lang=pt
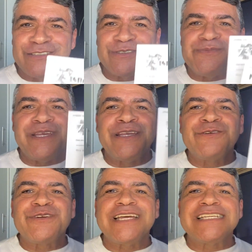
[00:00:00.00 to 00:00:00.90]
o
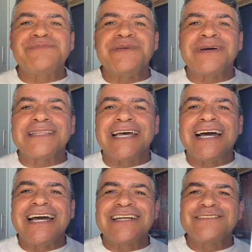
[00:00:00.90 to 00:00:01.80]
e-mail que eles me
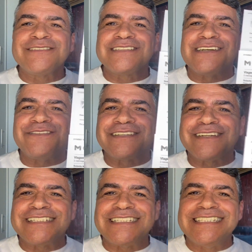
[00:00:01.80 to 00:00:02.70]
mandaram, tá vendo
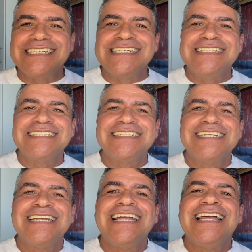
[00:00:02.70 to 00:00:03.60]
aqui?
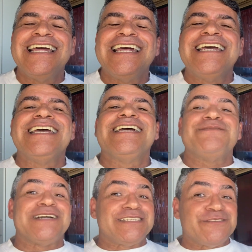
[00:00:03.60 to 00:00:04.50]
Mas